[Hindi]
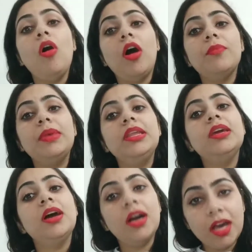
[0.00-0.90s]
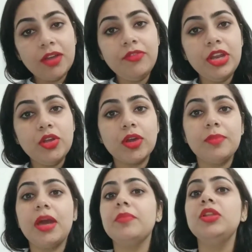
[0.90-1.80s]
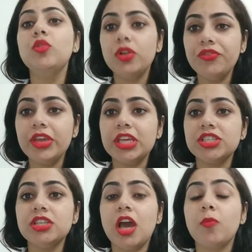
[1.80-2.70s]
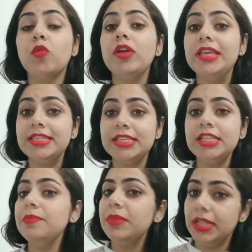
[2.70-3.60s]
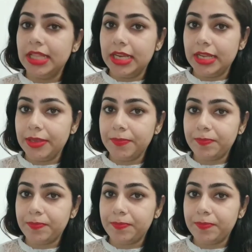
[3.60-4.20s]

और मेरी हर वीडियो के बारे में नोटिफिकेशन आपको इजीली मिलती रहे